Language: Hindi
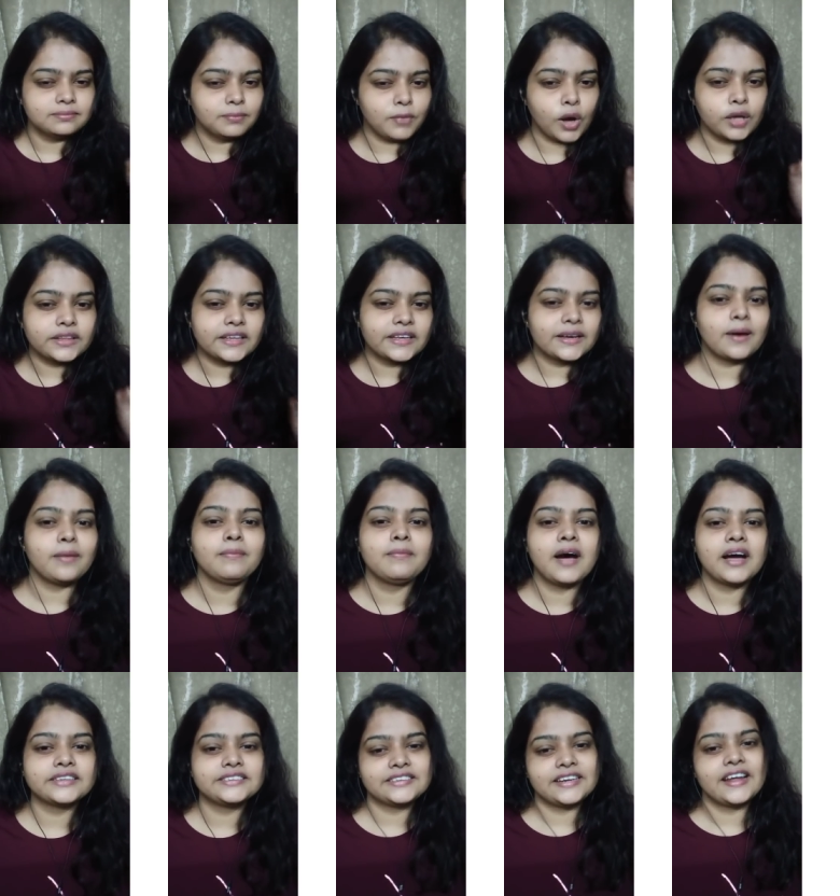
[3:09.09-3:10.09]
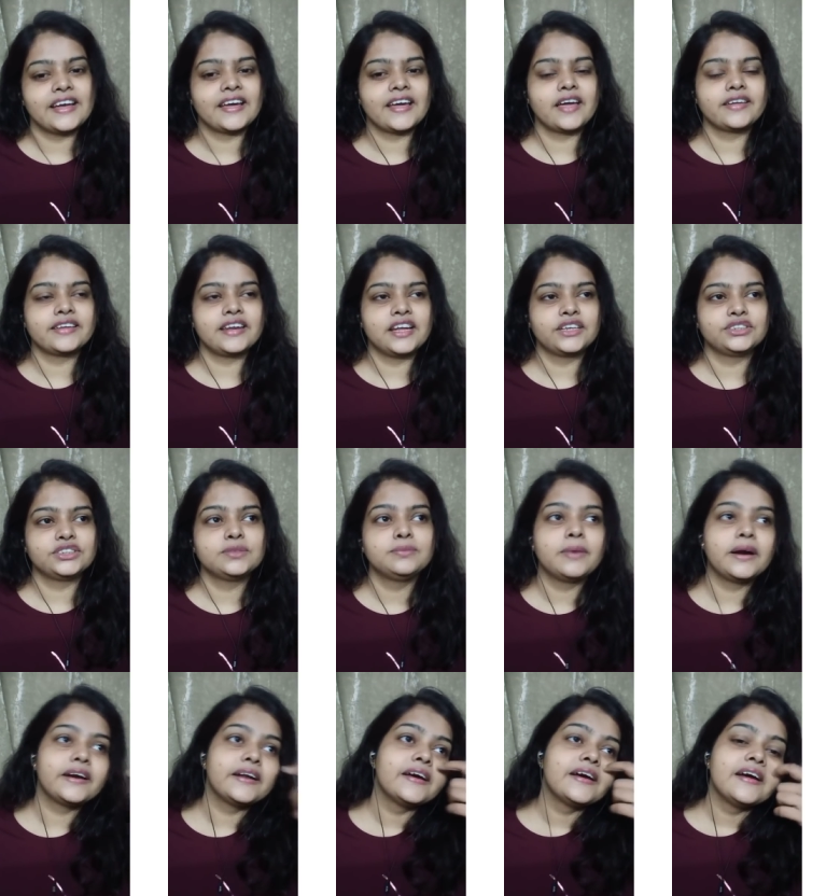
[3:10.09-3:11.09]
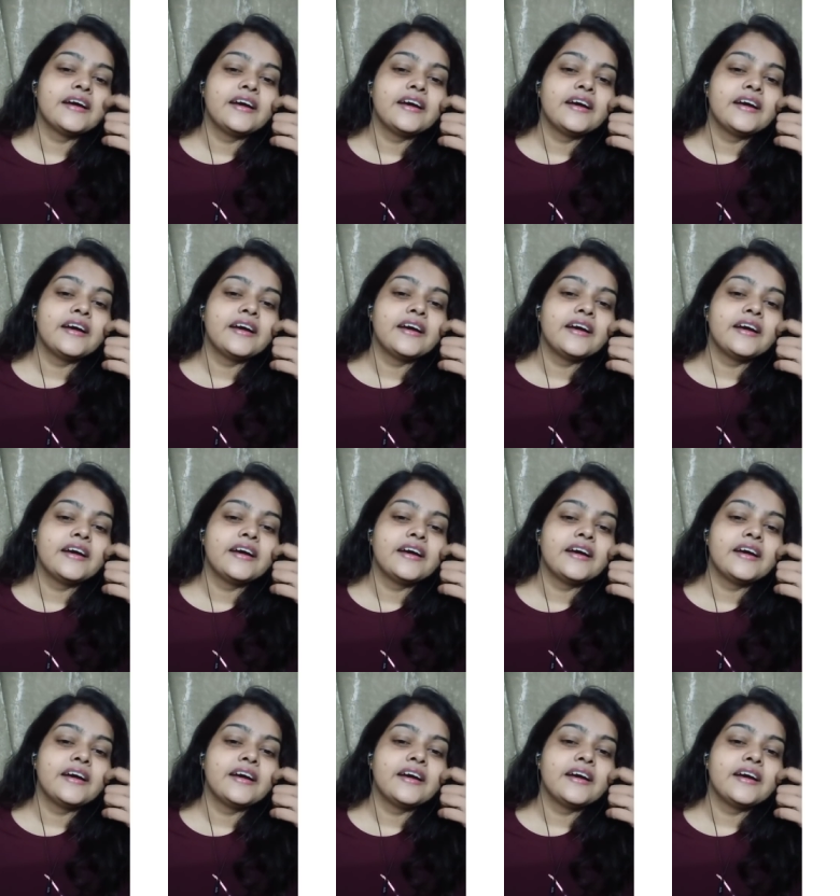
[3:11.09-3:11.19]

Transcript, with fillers: बहुत ही कम मार्क्स रह गया सिलेक्शन बट